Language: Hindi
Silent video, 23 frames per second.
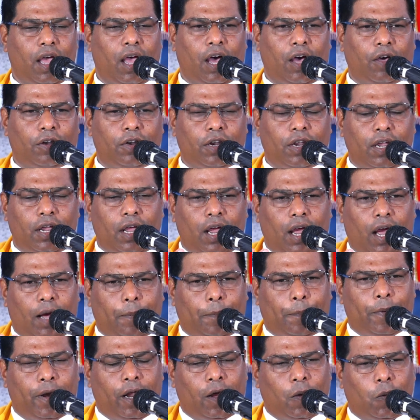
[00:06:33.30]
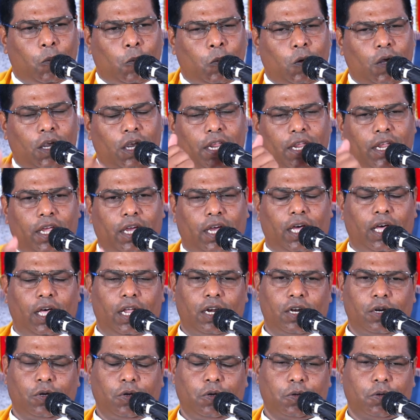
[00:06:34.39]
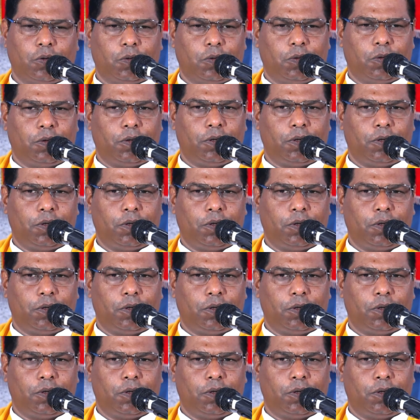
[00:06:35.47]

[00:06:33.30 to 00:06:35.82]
और अपना उंगली यहां रखो